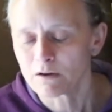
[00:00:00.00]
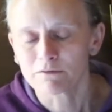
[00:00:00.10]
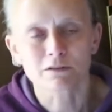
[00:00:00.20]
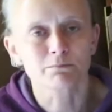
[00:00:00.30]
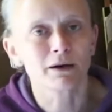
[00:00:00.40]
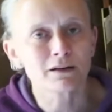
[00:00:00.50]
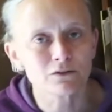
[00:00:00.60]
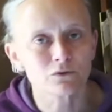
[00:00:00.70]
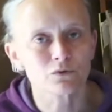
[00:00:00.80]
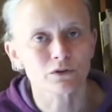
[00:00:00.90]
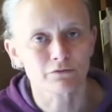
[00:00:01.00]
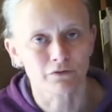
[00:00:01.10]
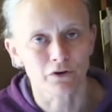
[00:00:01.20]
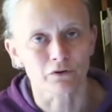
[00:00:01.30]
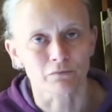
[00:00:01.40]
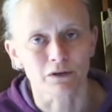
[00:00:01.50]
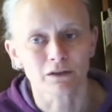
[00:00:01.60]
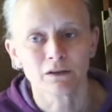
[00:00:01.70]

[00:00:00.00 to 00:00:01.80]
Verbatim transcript: więc bardzo różne formy.